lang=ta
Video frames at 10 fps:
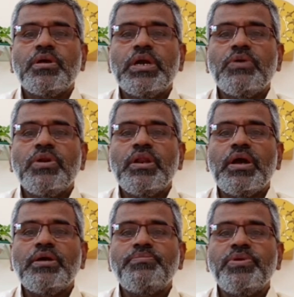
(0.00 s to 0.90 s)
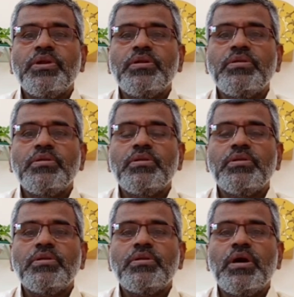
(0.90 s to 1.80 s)
கடவுளின் அன்பில்
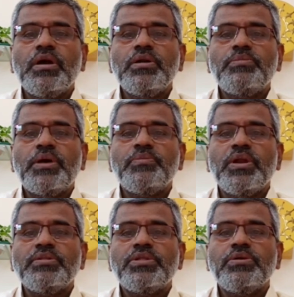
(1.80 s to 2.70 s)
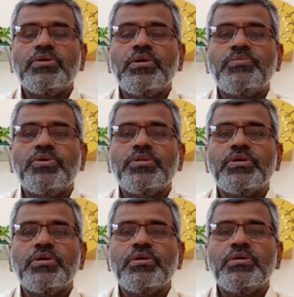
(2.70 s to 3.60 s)
நாளும் நாம் நிலைத்திருக்கின்ற பொழுது